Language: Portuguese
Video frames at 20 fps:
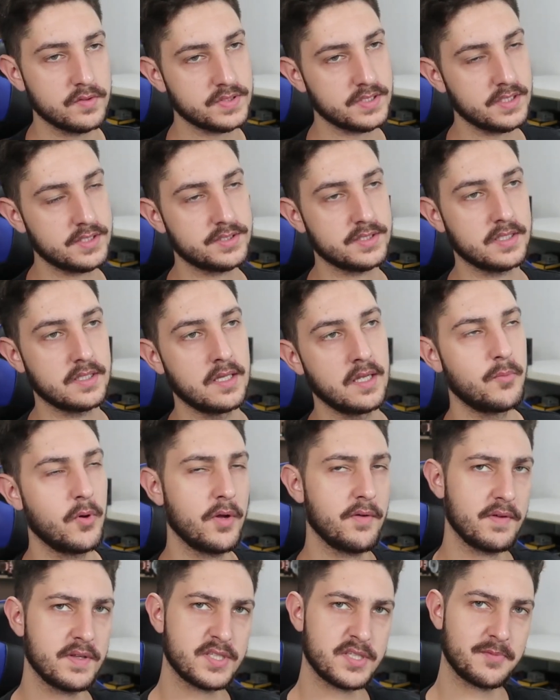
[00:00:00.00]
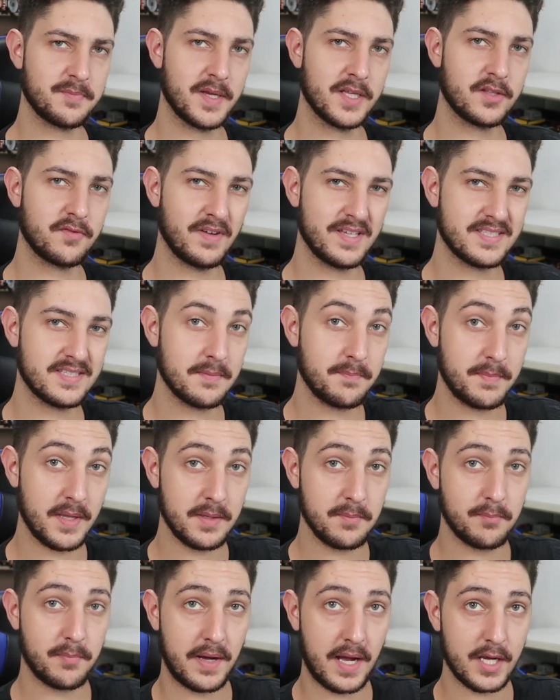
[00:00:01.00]
Ou seja, o meu investimento vai ser
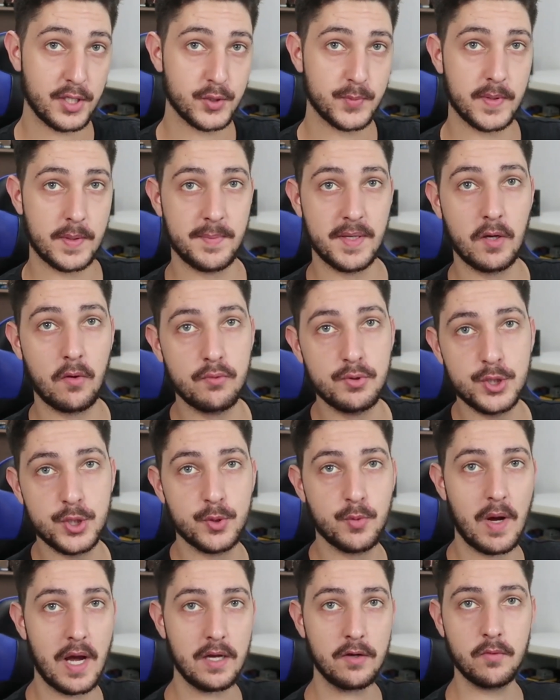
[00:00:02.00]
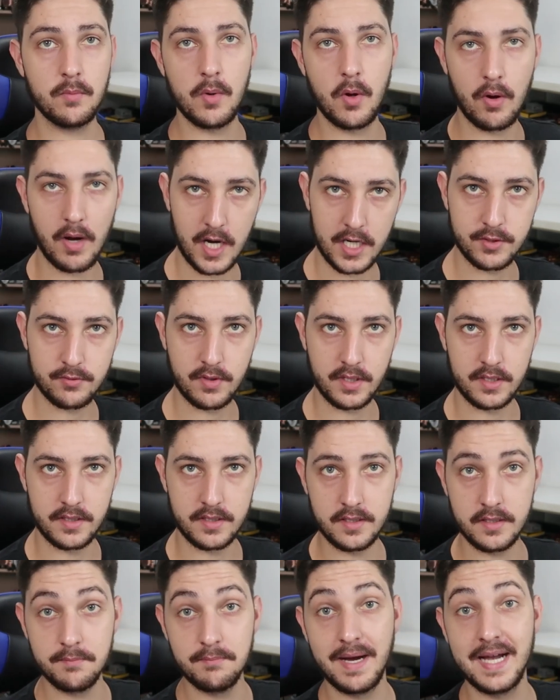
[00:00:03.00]
bem baixo para mim continuar com o meu hardware
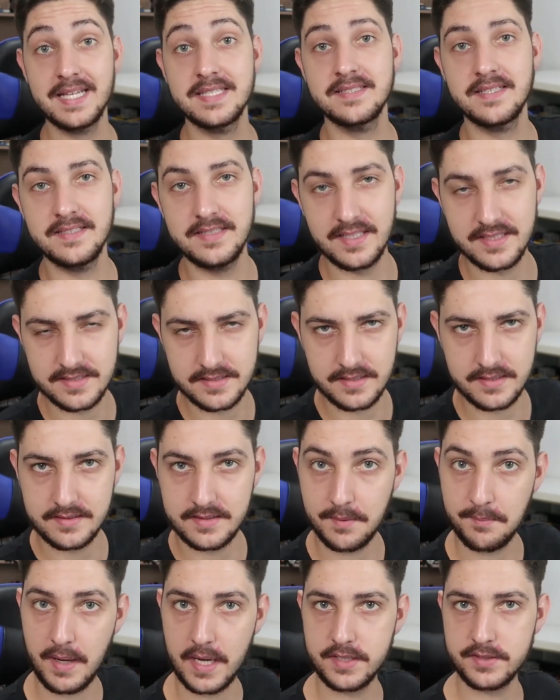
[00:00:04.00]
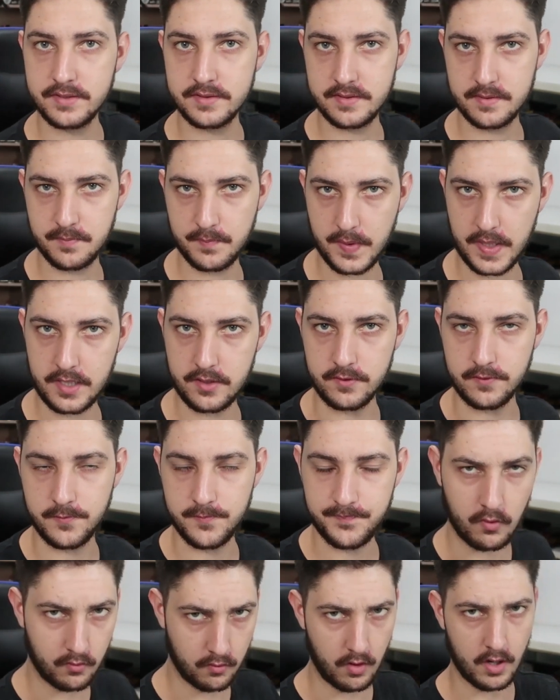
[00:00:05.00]
aqui, mas ainda assim ter mais desempenho.
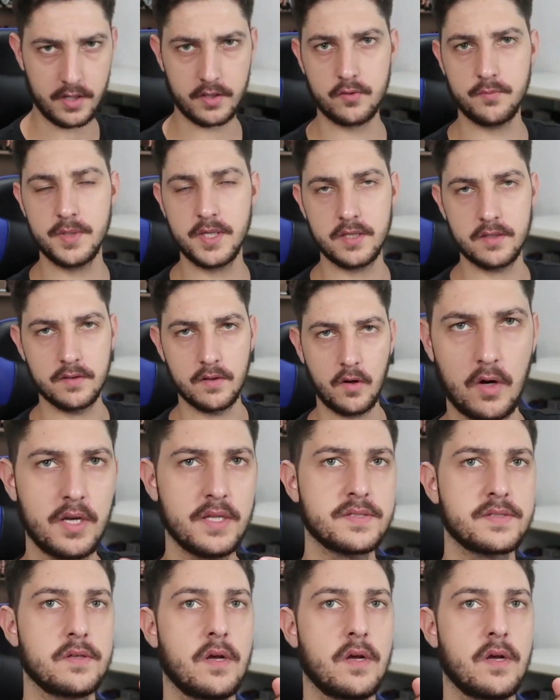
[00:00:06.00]
Concorda comigo? Olha